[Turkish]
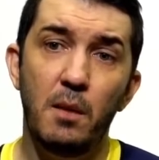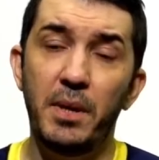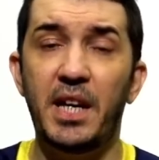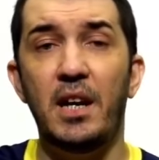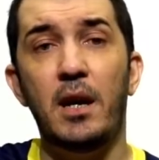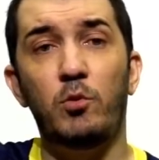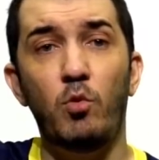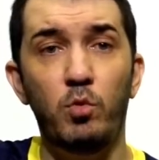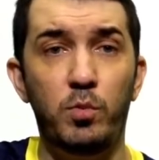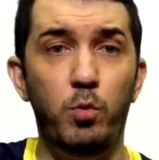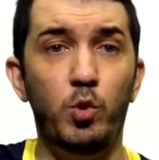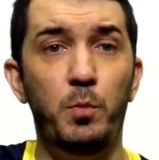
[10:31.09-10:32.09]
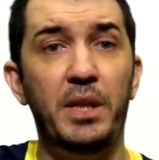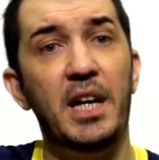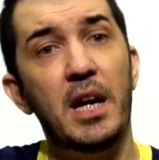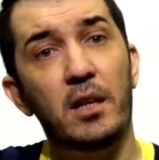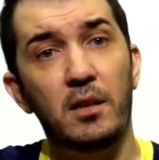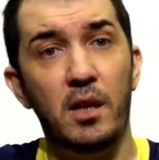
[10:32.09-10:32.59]
Bir kenarda Umut Bulut, bir
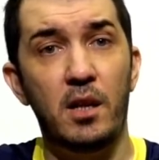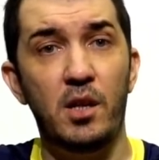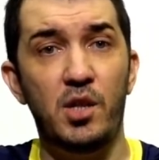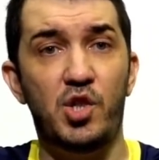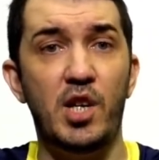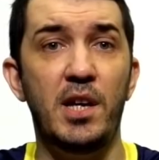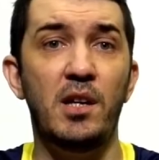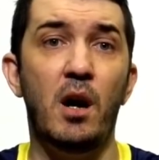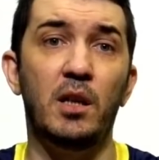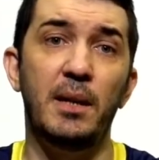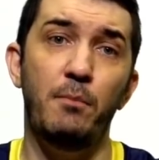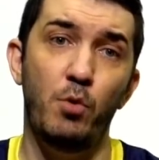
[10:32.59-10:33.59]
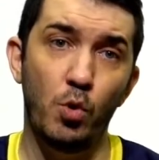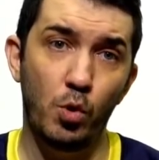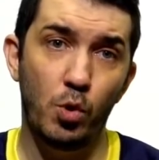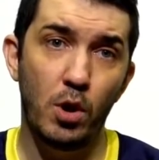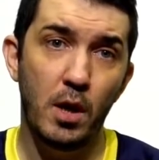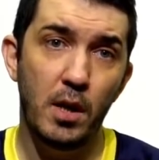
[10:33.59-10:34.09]
kenarda şey Adem
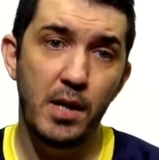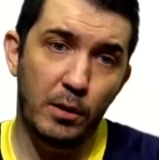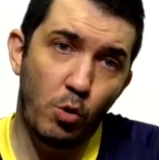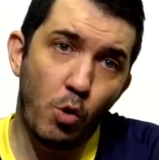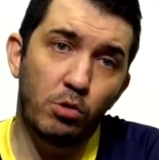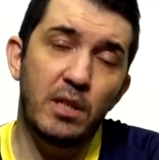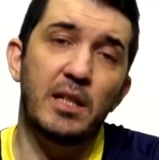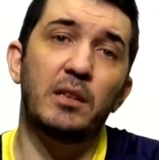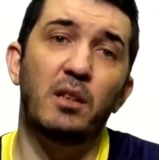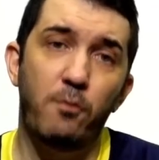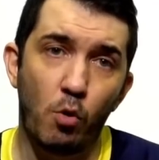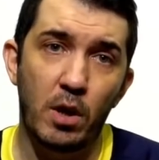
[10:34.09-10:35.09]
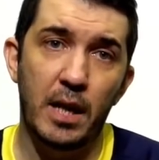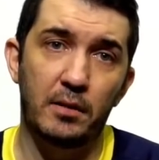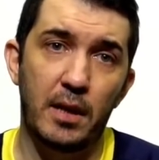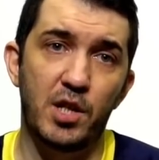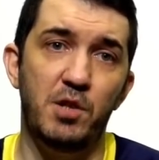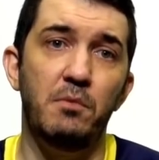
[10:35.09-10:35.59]
Büyük. Yani 4 de santrifor karakter.